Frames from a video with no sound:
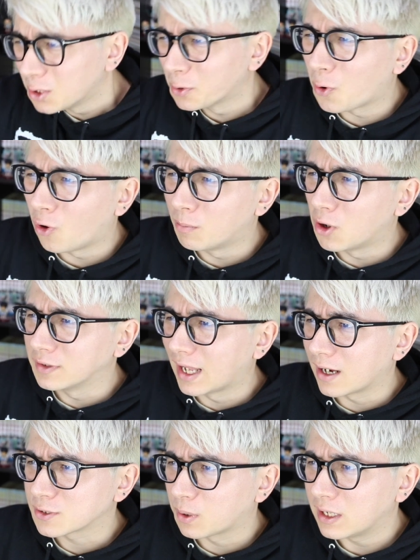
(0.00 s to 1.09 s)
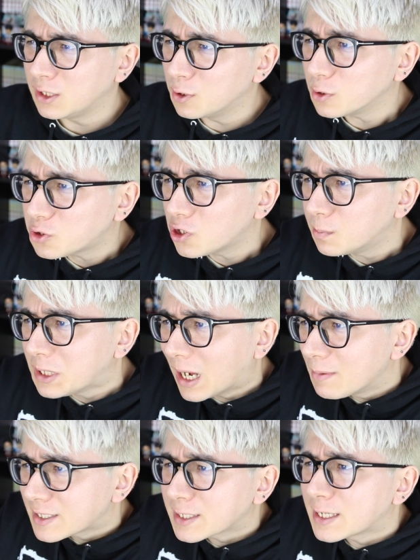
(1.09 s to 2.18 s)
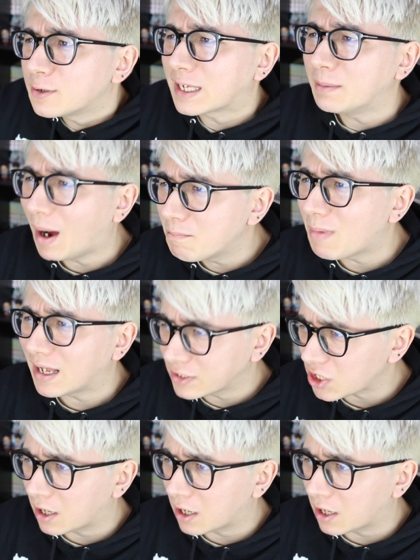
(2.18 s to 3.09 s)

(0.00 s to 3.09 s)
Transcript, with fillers: の拷問だよ、それ YouTube やめさせる気満々じゃ